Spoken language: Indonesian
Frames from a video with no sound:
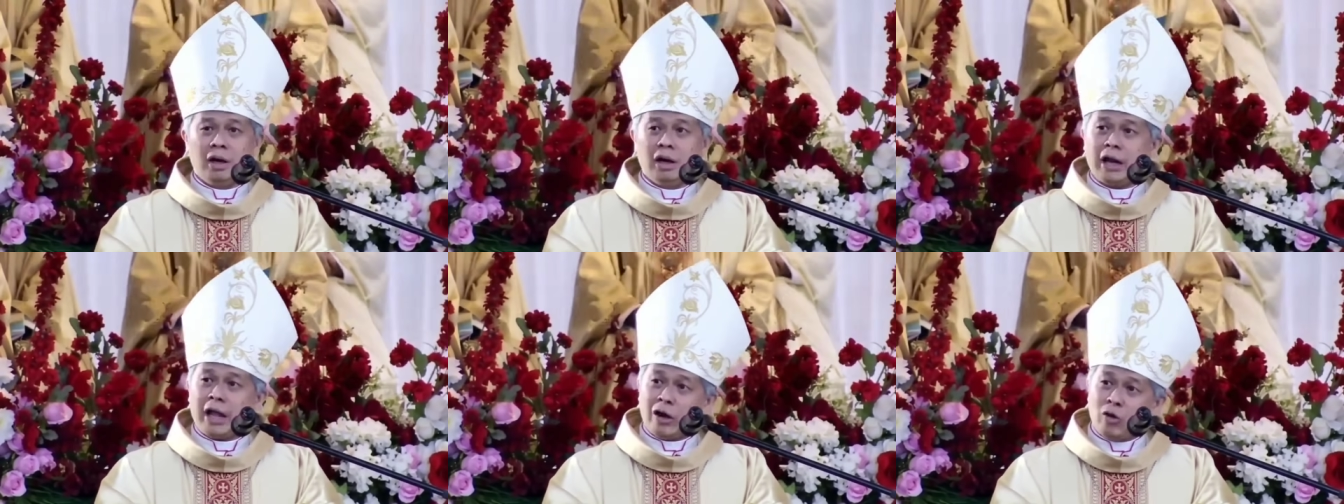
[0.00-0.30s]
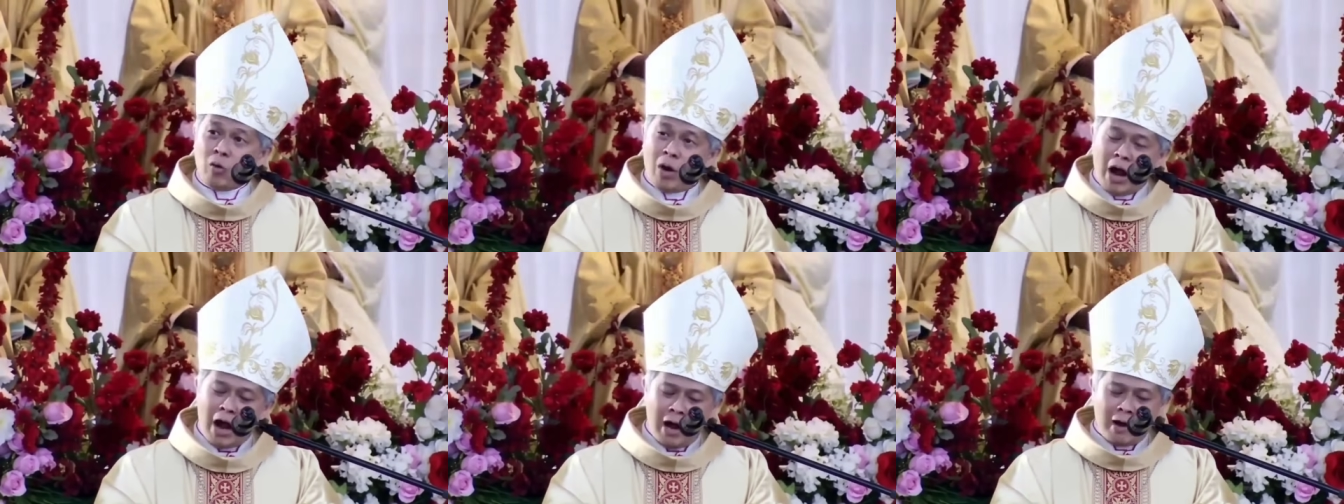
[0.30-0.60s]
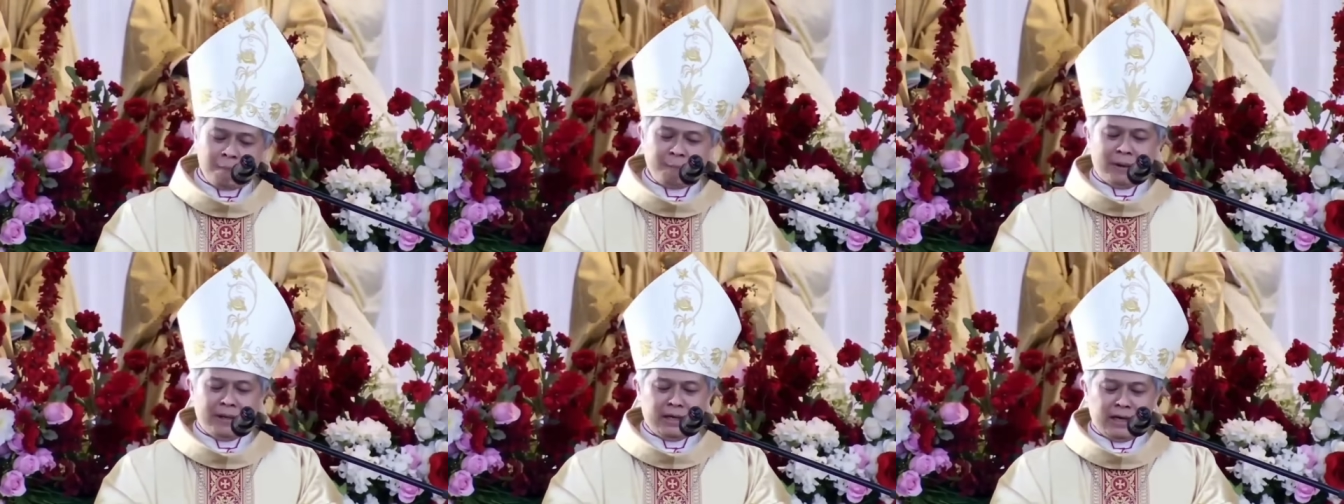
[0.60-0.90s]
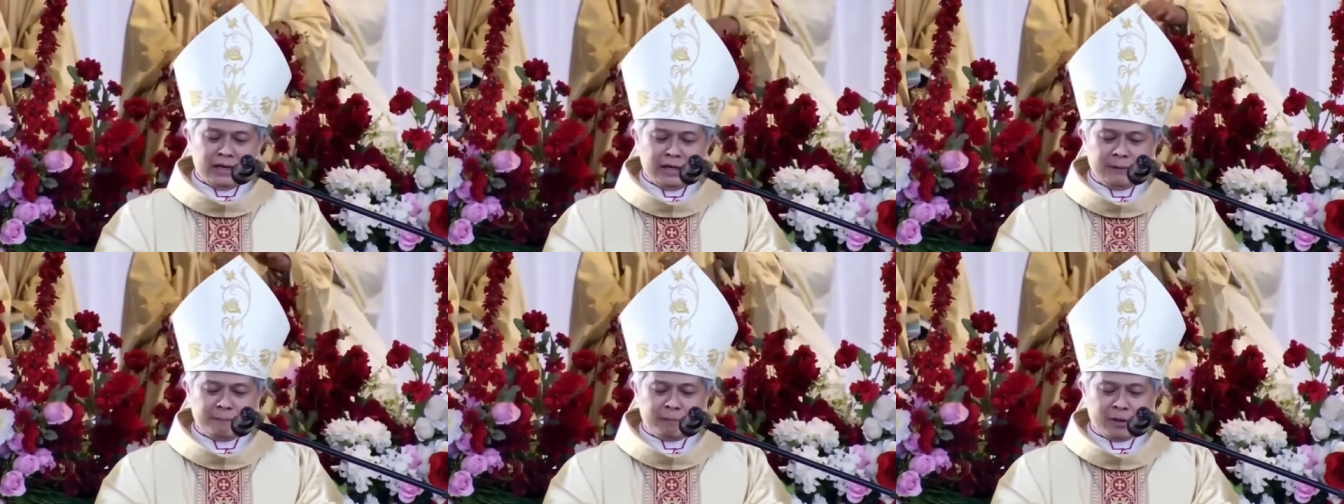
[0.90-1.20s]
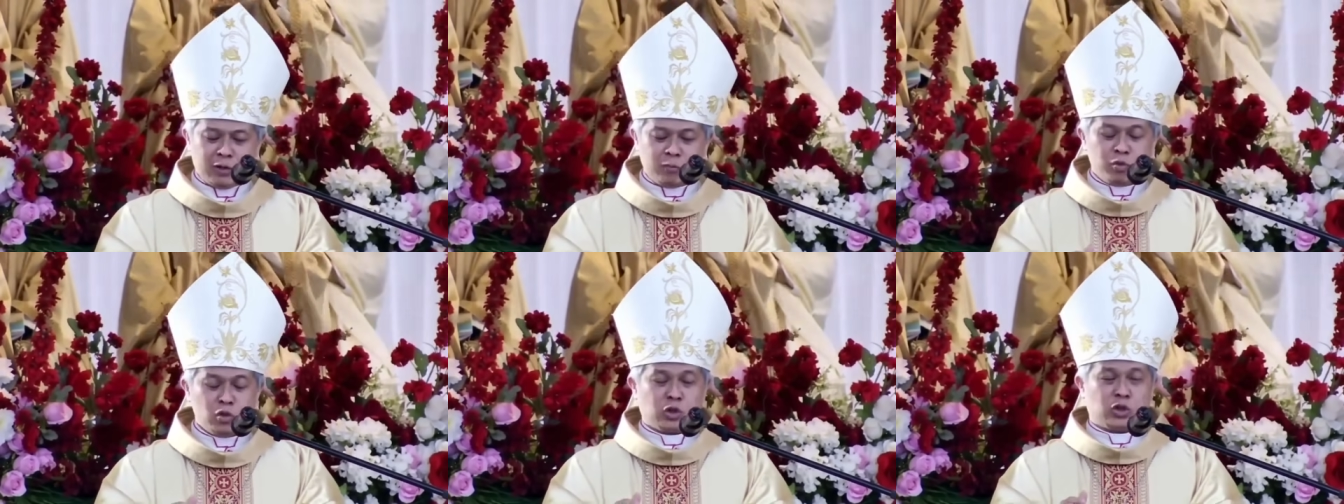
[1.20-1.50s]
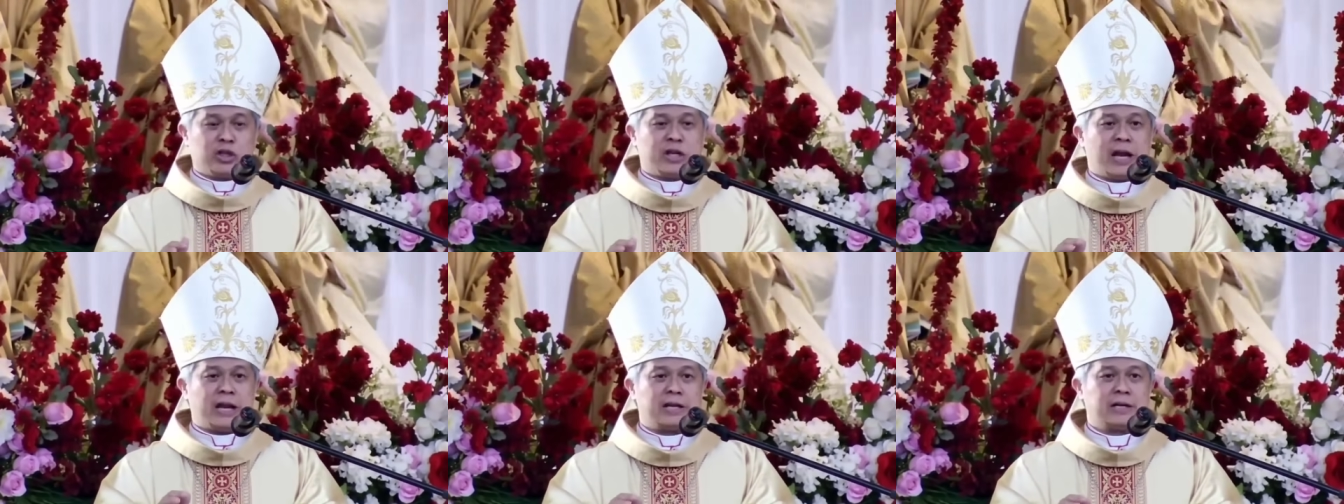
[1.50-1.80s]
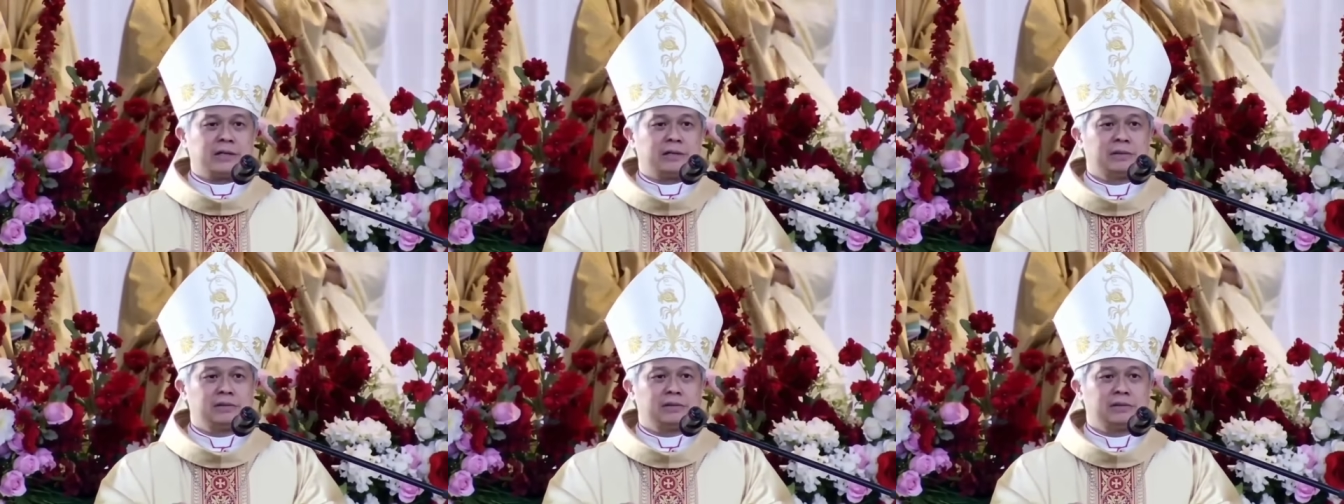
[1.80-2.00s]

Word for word: Lalu apa yang diperebutkan?